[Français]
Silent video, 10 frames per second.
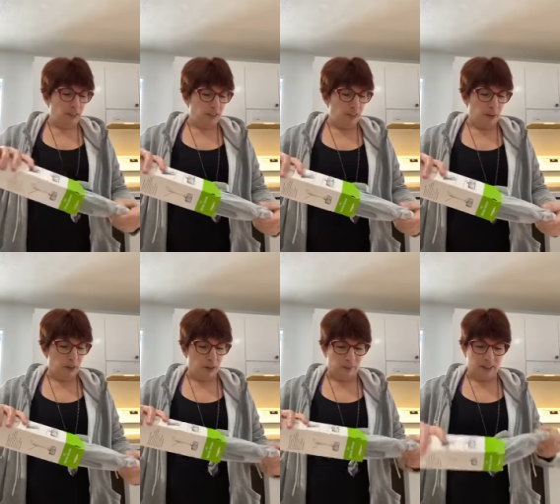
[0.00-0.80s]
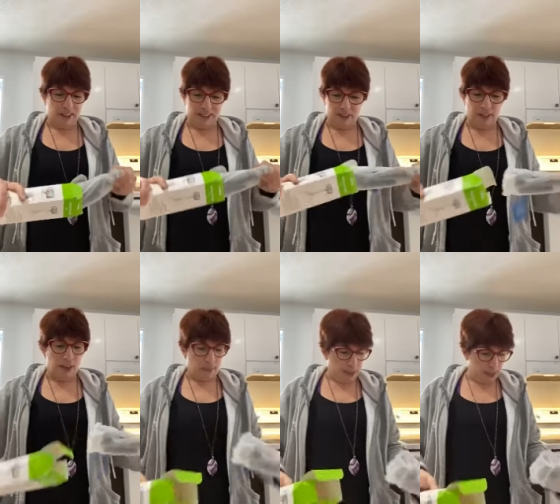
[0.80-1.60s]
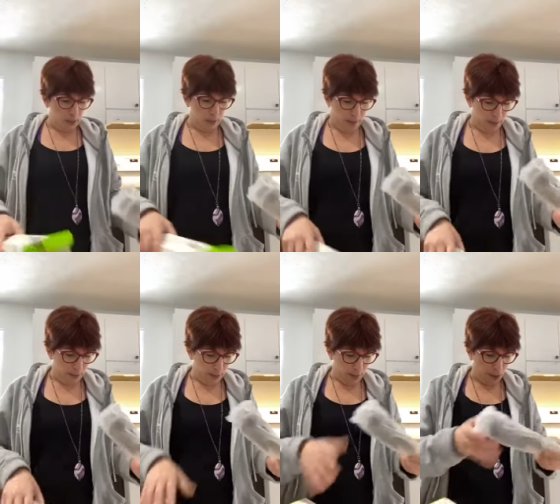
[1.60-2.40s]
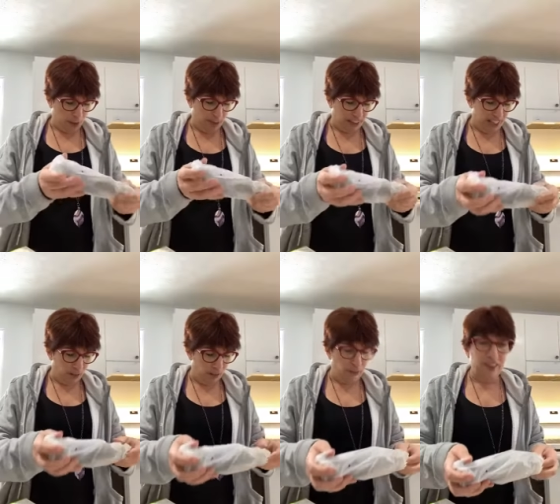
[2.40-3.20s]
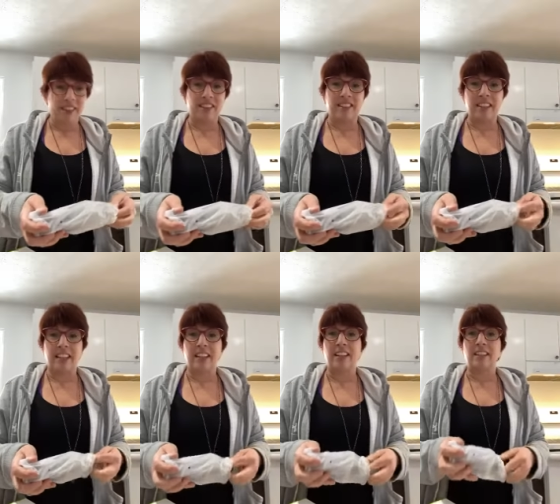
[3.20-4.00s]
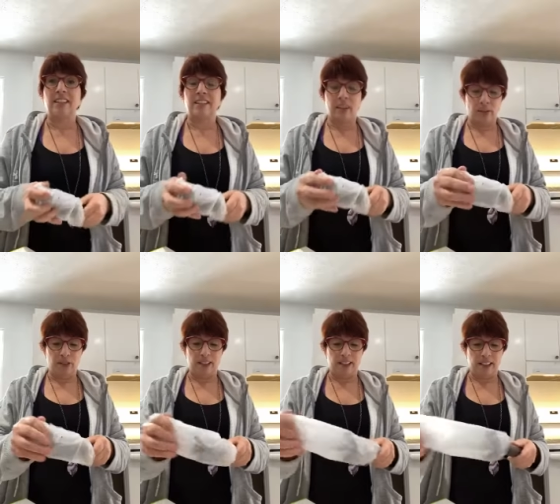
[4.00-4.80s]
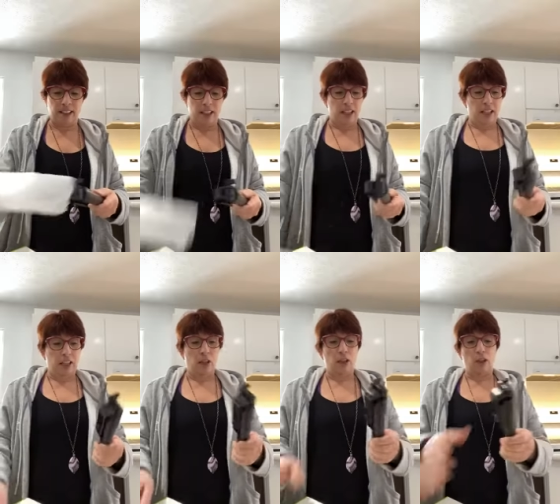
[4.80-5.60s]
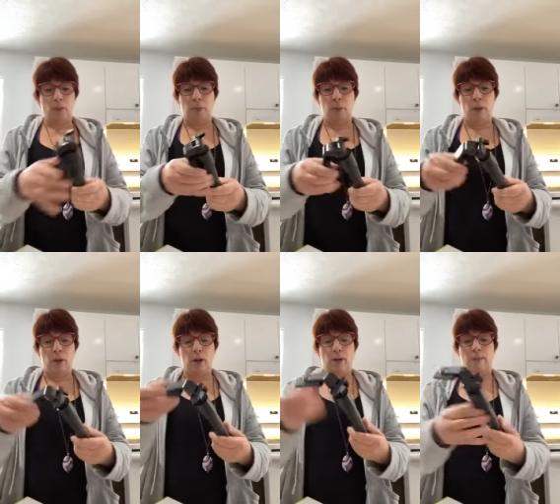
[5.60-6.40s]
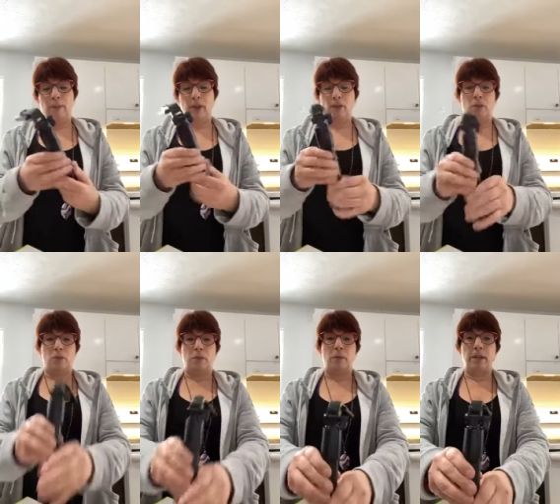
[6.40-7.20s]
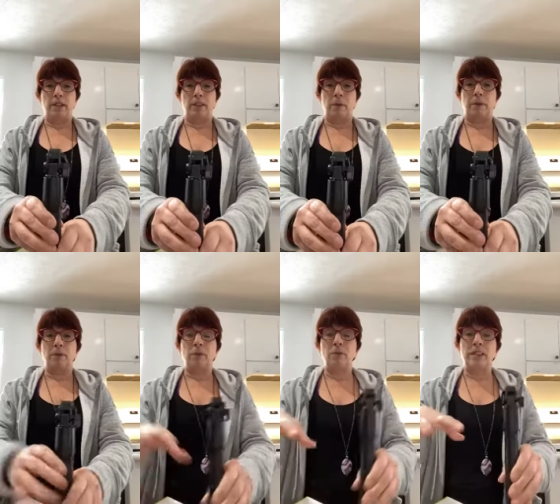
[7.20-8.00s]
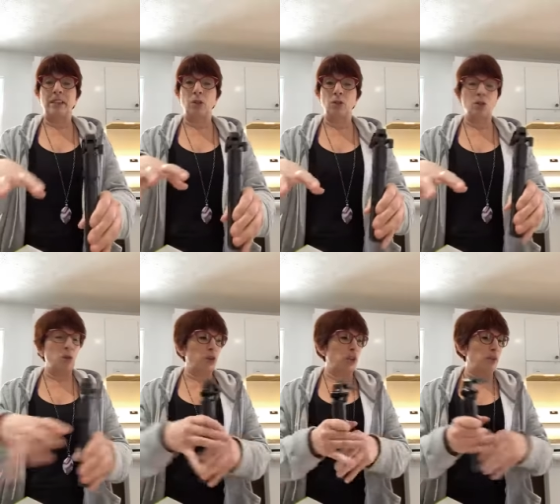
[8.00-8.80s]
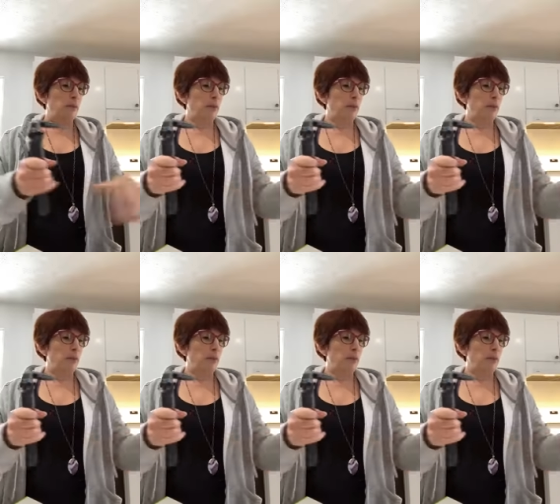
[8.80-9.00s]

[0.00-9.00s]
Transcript: non, non, c'est pas ça. C'est vraiment euh, un, selfie stick, selfie stick que tu peux, euh, tu peux mettre, parce que moi, je mettais toujours